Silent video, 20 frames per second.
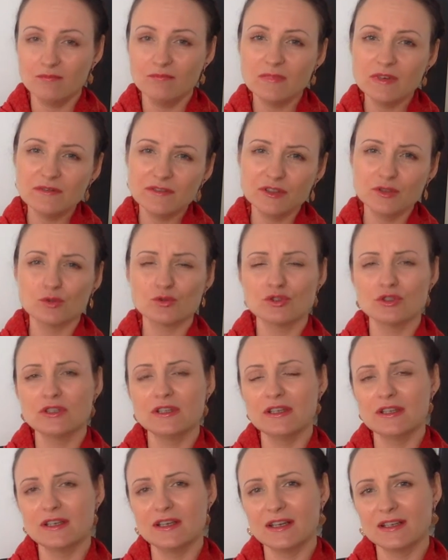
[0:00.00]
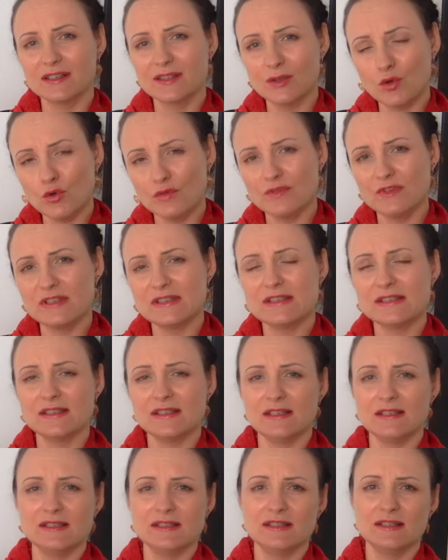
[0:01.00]
Мы вынуждены и готовить,
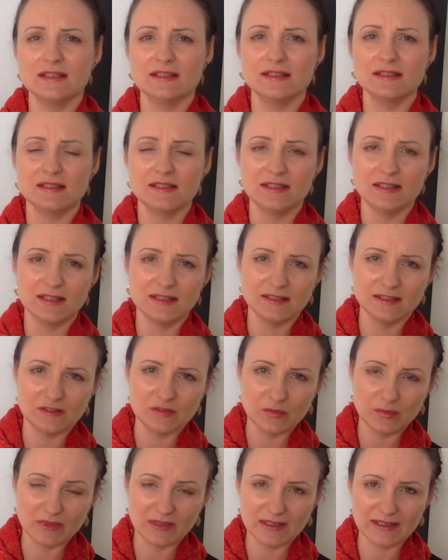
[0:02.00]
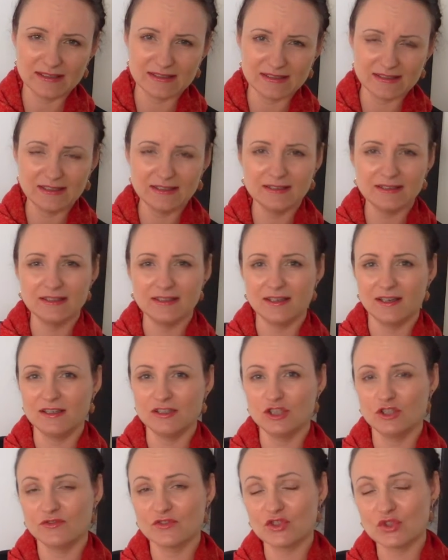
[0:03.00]
и делать, и ходить в магазин, и
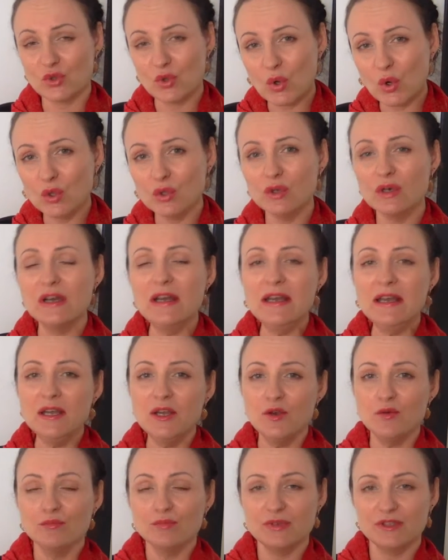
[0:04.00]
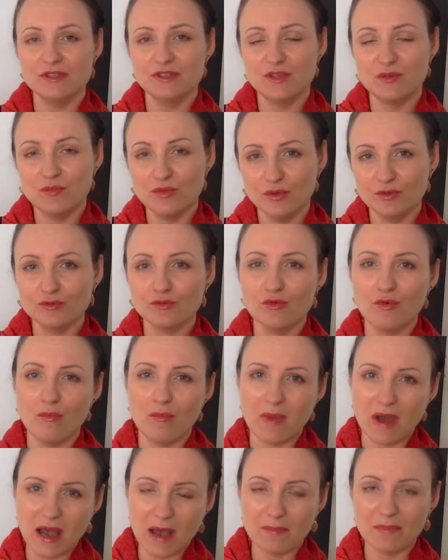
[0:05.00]
ходить в школу, быть ребенку
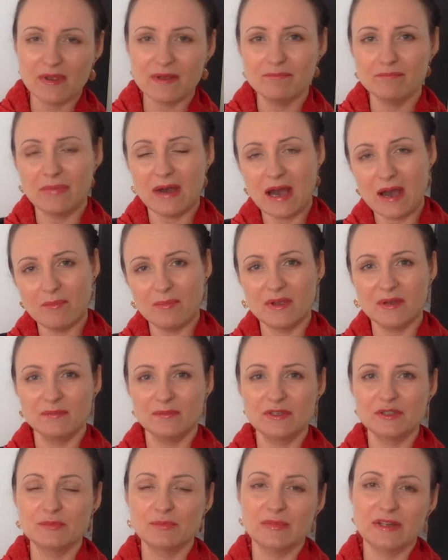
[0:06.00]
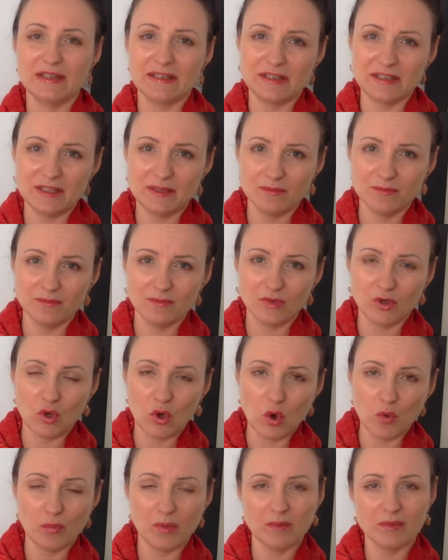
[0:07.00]
мамой, папой, быть плохим
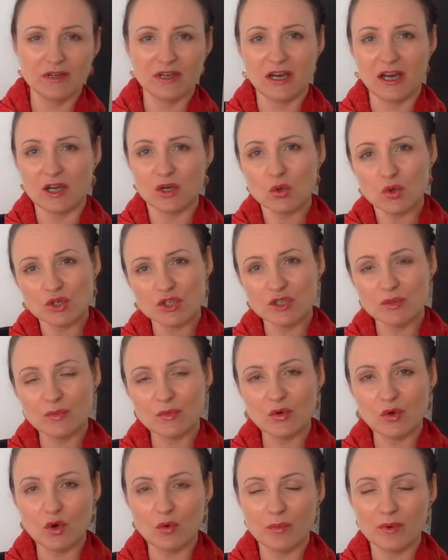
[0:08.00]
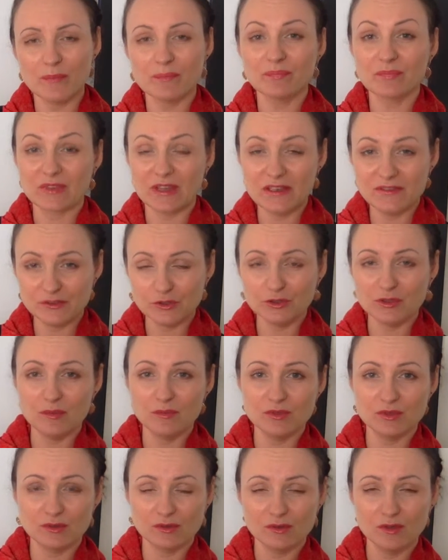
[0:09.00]
копом и хорошим копом. И все это,
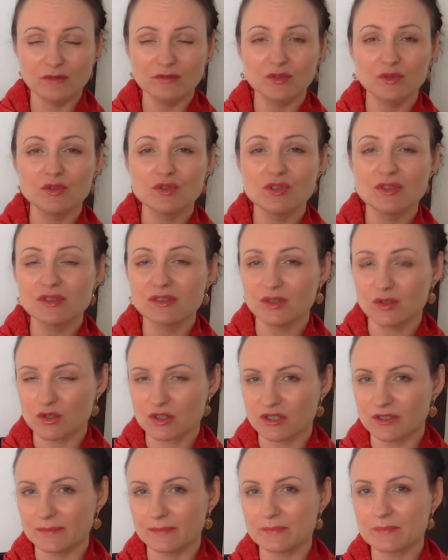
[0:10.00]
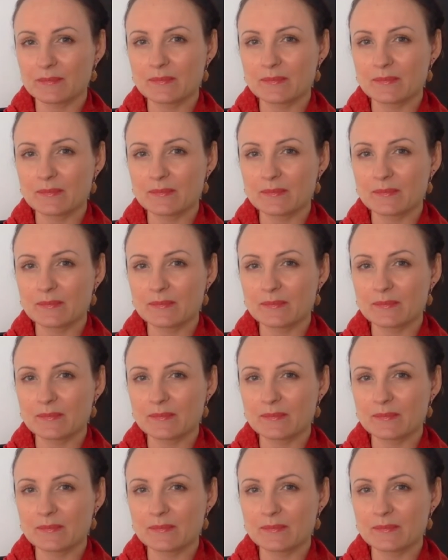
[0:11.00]
безусловно, очень сложно.